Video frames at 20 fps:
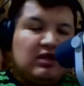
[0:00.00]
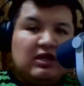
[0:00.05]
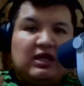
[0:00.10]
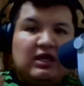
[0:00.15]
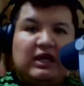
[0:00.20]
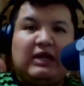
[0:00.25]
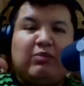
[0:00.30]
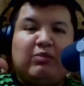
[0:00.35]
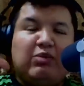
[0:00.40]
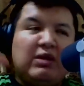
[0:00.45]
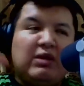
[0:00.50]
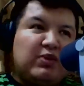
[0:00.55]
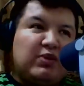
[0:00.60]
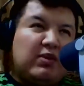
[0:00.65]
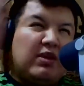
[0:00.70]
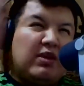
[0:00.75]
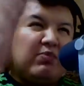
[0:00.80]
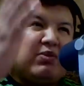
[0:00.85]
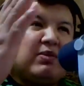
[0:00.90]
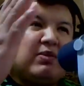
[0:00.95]
Eh,
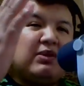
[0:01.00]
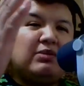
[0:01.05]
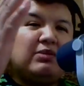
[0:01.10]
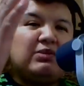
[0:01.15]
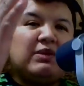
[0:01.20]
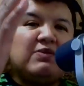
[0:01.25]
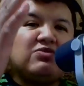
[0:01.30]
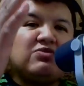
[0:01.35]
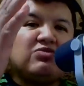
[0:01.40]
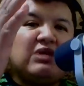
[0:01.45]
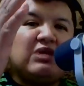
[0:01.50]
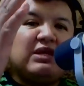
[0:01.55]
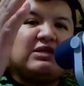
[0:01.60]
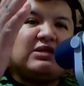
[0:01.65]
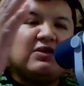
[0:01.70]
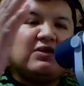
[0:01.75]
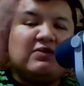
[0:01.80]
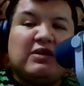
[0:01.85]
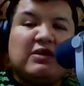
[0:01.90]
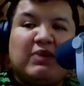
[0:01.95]
primero, primero, vimos una
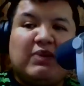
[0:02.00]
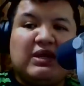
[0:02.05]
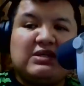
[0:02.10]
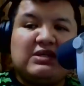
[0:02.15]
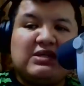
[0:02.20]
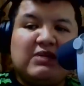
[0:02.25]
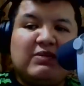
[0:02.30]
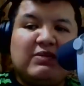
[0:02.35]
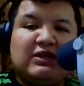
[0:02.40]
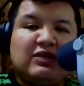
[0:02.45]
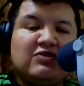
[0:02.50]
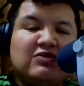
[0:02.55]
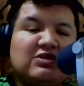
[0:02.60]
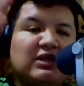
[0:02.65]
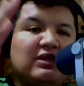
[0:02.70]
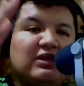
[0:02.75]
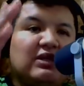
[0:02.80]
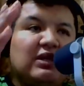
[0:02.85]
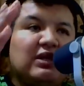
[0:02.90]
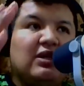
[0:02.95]
lista donde aparecía Mateus
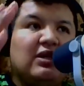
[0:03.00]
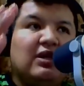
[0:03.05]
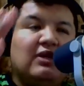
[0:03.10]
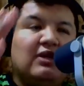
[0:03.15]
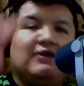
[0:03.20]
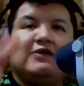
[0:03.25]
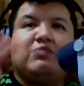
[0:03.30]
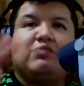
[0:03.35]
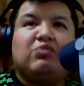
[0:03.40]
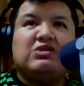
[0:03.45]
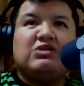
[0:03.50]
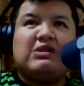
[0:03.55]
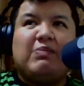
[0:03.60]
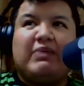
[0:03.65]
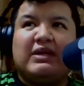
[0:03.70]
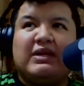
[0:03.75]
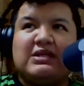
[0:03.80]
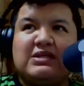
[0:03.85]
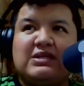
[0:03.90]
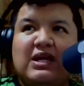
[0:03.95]
Gaitán, después
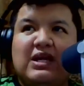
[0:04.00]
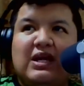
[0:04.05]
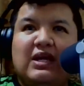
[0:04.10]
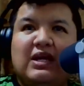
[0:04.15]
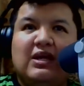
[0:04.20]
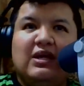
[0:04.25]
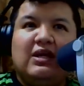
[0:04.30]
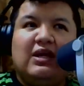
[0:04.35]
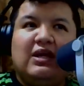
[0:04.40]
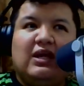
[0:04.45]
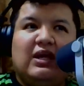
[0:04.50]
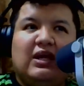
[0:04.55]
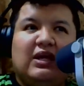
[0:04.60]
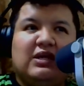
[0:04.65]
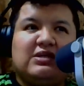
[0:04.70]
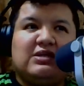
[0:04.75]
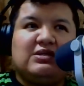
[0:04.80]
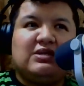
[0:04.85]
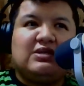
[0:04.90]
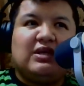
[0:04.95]
aparecía,
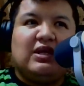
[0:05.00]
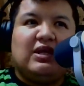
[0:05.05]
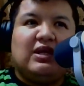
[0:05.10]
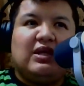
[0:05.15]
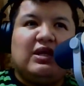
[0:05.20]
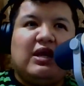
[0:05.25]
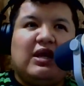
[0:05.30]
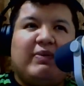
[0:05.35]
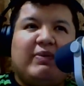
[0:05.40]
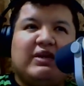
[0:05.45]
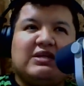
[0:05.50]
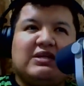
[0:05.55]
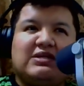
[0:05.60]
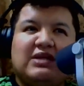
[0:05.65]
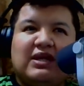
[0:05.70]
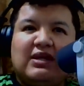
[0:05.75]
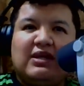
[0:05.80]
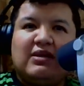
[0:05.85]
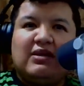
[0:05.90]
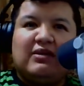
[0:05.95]
este,
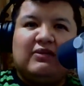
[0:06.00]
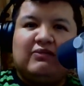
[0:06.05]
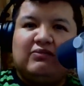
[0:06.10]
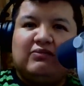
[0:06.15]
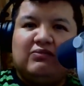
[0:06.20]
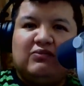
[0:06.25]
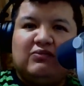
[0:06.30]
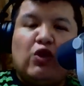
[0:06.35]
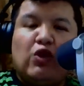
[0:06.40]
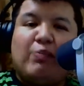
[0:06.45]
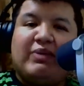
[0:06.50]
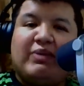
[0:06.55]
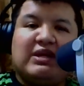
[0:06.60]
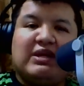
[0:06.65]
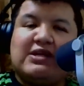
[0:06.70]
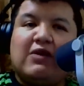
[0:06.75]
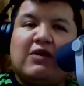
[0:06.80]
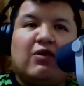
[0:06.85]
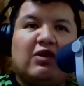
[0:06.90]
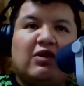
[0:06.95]
aparecía no
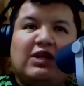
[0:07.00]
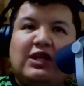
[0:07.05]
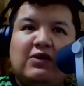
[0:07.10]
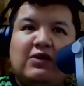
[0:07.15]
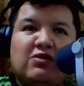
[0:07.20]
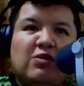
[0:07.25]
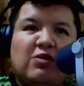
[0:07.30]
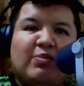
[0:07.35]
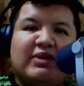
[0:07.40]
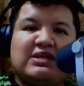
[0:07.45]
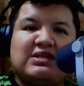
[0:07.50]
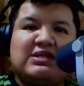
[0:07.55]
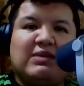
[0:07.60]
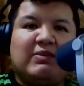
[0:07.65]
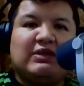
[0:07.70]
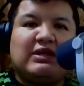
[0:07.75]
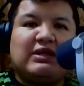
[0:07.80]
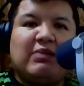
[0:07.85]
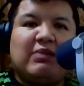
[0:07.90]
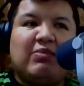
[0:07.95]
aparecía Gordillo, no aparecía
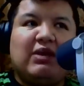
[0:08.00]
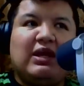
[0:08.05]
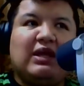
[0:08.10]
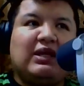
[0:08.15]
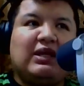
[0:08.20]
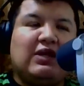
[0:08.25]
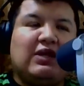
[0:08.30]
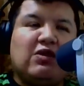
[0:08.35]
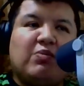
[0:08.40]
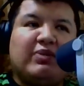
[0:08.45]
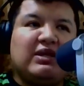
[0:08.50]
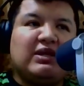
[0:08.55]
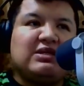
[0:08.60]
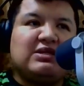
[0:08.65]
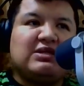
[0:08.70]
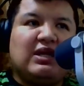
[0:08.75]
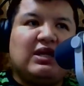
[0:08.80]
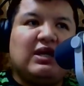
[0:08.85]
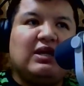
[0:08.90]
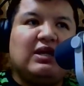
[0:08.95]
Matampalek y no
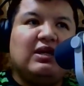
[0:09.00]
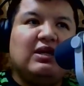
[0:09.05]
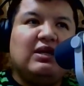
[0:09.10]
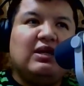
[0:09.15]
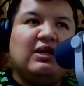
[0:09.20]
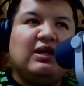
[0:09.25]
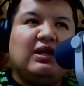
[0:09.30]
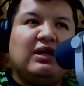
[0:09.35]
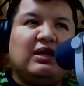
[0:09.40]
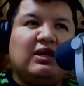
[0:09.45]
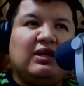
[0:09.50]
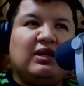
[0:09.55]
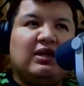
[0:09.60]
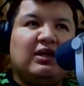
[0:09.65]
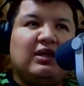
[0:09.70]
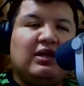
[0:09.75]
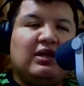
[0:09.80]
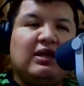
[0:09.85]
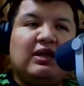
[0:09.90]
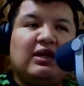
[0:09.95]
aparecía
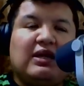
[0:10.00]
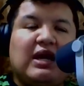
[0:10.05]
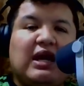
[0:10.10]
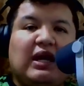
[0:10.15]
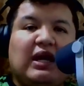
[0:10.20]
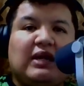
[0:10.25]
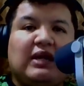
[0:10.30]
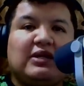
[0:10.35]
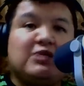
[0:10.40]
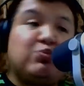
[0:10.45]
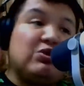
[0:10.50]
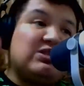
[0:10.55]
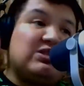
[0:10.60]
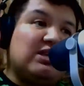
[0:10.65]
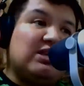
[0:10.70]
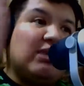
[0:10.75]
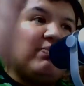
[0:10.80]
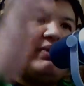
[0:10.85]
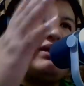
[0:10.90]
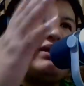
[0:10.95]
eh, Hagen. Después
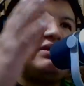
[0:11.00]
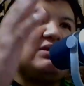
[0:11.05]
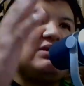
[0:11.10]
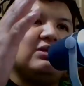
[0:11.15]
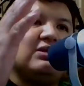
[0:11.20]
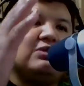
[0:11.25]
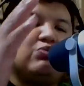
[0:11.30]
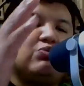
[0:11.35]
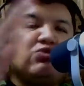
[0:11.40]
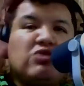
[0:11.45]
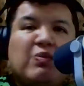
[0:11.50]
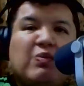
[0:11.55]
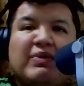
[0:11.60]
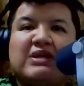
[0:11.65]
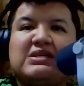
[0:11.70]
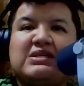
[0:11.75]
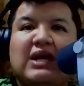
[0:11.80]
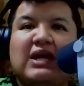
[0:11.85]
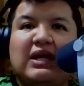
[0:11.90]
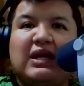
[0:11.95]
sí aparecían, después no
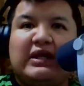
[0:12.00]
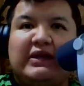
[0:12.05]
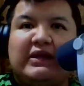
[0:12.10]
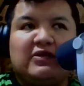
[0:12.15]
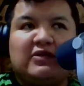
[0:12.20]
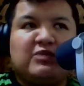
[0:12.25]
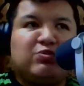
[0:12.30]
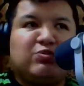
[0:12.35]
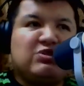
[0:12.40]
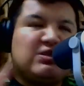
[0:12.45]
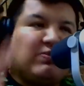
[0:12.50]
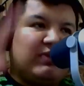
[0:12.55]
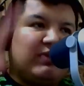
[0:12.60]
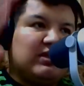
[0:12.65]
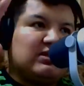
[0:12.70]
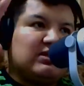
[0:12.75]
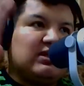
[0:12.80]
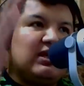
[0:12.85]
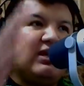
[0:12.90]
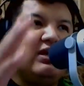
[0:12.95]
aparecía Galindo, después sí
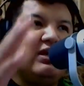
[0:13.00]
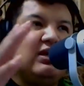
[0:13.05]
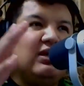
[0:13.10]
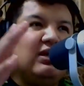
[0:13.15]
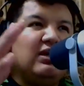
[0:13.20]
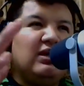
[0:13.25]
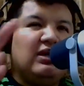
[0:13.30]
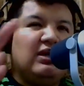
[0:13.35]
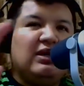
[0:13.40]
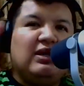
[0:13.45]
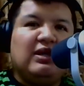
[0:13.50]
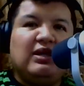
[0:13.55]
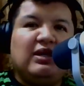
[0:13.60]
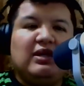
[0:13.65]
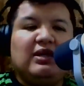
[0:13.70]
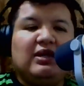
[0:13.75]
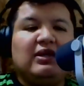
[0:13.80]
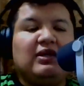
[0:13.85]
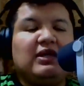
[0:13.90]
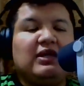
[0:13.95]
aparecía
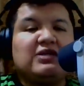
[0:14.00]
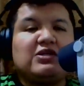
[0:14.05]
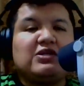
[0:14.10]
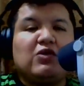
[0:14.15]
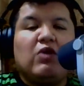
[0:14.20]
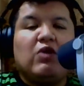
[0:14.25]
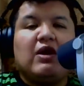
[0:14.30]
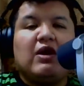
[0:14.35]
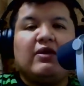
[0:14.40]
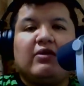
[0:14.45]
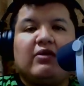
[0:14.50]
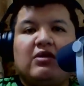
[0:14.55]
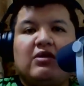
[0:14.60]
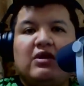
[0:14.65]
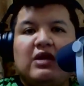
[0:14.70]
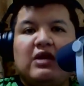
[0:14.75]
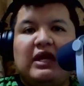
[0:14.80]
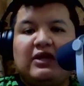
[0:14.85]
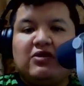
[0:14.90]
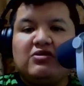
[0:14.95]
eh, este jugador.
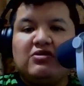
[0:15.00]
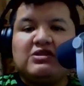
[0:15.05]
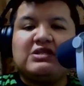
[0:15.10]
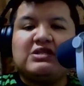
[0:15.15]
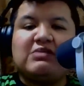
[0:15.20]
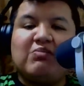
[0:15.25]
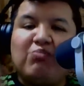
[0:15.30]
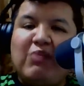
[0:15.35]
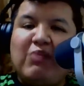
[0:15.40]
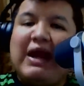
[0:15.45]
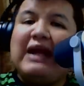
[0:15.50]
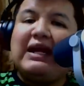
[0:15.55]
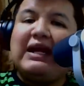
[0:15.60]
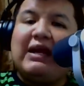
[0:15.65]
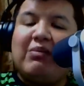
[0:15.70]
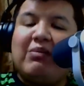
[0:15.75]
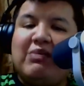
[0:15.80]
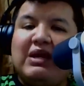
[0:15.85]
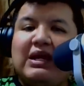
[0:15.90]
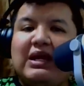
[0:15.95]
Entonces va a
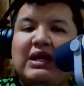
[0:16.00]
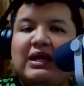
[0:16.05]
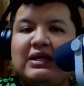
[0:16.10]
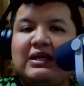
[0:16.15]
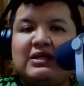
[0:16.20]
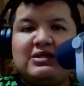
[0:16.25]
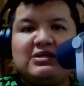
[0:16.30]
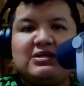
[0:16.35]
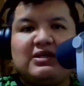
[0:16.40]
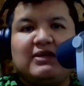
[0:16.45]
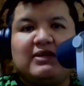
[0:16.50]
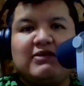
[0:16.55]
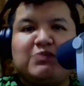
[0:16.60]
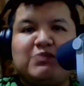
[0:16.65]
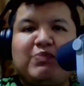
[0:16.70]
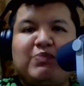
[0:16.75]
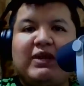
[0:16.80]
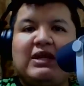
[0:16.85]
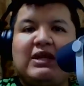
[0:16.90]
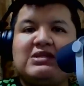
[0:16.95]
cambiar la lista.
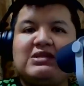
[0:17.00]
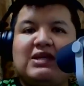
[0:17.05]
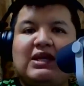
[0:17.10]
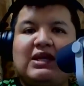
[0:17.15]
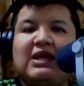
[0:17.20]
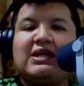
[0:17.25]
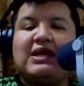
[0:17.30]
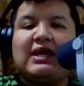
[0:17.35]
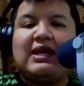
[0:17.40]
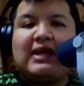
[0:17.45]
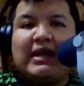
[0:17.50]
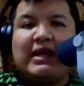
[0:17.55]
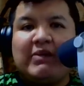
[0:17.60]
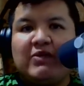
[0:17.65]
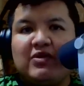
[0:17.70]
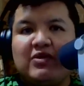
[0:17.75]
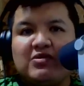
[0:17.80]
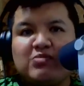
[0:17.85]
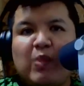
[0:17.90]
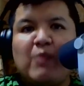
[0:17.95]
Espérense que haya
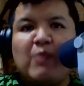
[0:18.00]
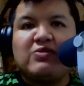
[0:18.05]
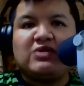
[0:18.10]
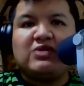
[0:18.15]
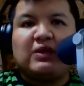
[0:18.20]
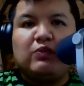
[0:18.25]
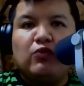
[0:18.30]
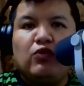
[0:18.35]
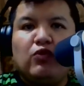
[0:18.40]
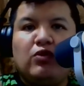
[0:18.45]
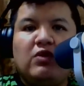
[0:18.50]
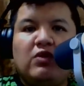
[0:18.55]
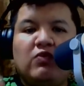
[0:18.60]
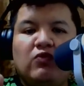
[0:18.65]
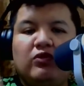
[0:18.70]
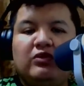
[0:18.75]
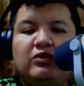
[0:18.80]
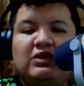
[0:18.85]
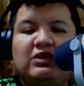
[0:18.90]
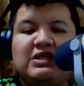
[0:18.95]
cambios. Vamos a estar muy,
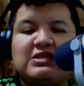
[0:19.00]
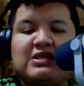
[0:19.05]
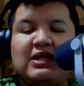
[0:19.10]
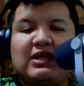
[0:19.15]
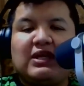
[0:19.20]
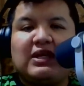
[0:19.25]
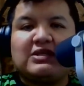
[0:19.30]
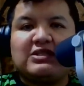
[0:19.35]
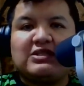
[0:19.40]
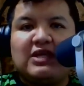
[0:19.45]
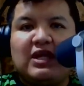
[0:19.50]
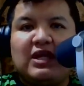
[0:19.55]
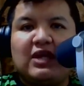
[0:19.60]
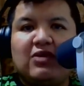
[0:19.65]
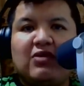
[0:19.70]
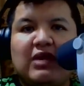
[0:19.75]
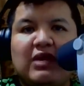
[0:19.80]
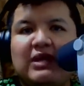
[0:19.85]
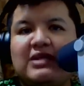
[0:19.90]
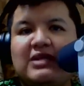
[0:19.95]
muy de cerca
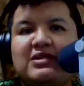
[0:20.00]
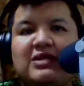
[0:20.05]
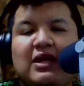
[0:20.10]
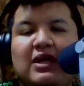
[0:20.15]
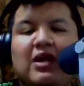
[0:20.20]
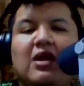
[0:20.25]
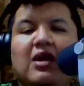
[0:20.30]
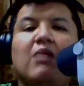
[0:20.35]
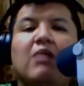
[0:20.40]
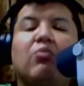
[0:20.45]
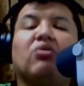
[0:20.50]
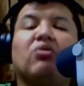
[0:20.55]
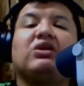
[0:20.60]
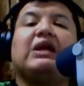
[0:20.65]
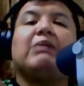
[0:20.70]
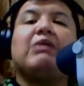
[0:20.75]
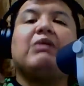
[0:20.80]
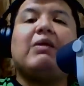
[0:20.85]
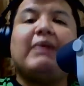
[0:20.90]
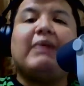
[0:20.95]
siguiendo la lista
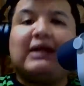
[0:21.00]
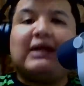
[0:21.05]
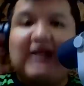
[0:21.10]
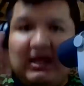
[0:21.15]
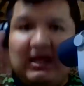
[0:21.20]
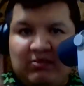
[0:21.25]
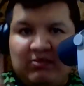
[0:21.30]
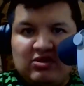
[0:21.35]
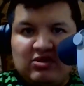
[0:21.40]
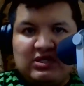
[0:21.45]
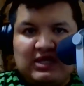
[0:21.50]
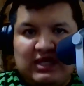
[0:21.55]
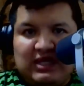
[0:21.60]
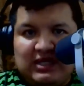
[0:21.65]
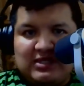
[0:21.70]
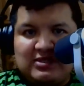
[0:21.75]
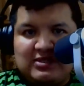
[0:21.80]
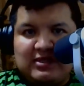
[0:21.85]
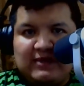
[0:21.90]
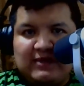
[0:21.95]
porque va a haber cambios en la
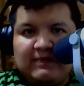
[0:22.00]
lista.